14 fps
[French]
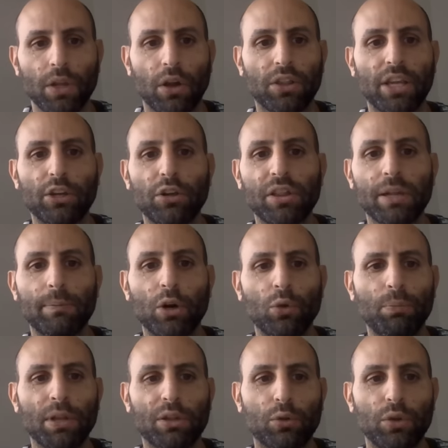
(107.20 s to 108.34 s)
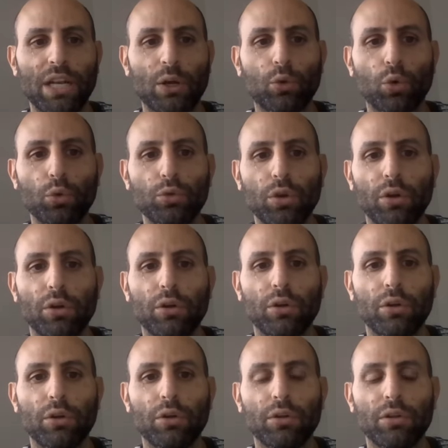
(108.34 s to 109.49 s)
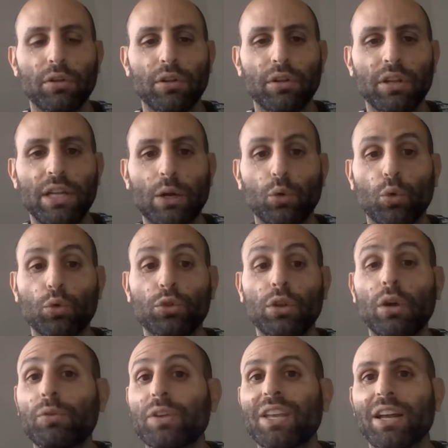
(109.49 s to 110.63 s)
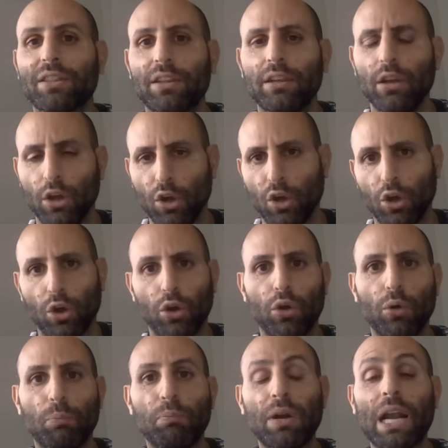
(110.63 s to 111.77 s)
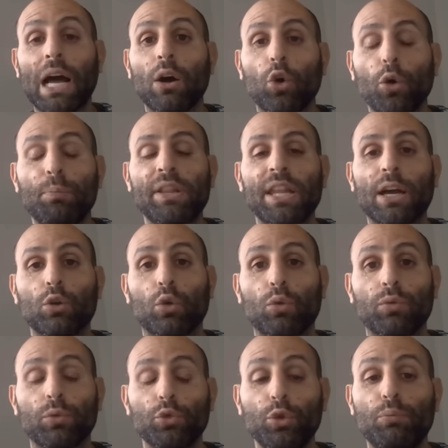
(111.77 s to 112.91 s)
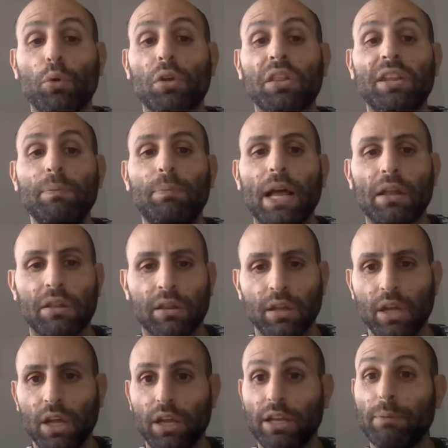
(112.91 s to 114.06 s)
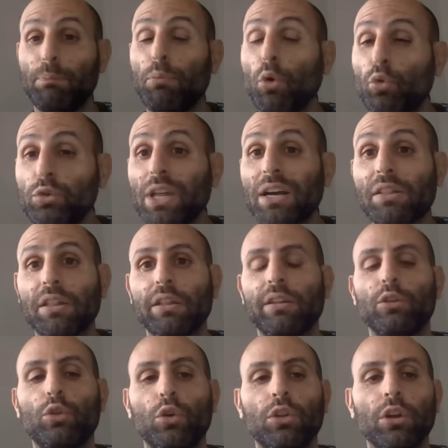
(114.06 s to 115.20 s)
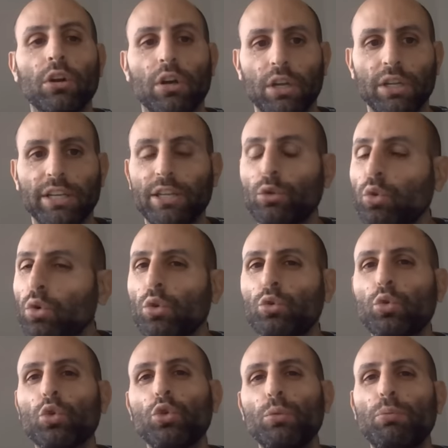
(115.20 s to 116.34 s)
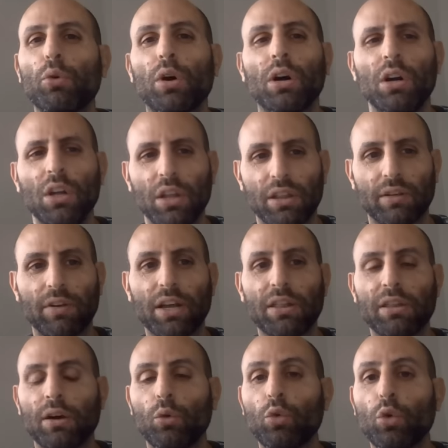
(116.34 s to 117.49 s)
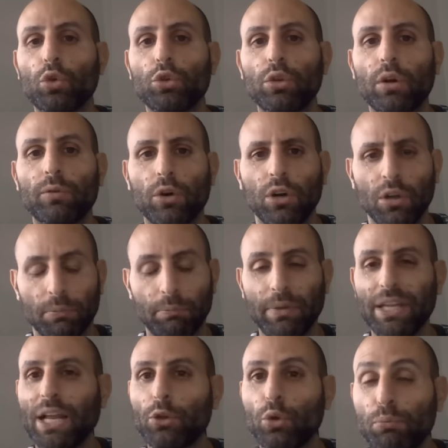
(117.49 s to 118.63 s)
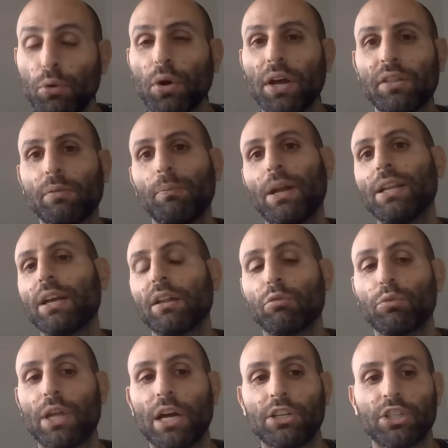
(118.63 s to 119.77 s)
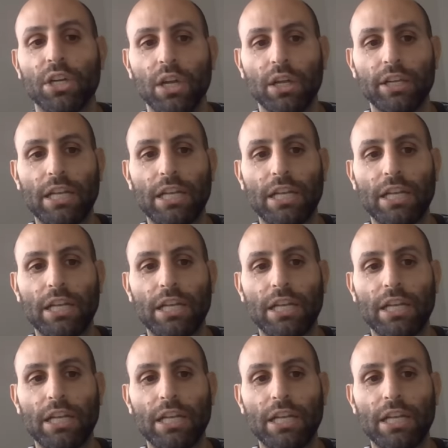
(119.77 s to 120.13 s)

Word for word: D'ailleurs, c'est marrant parce qu'il a couru, il a couru 9 quintés plat, plats, obstacles confondus pour 6 places et beaucoup d'accessibles d'honneur. Il tourne autour du pot. Hein. C'est vrai que c'est un Hongre de 9 ans, mais il a de beaux restes malgré son âge.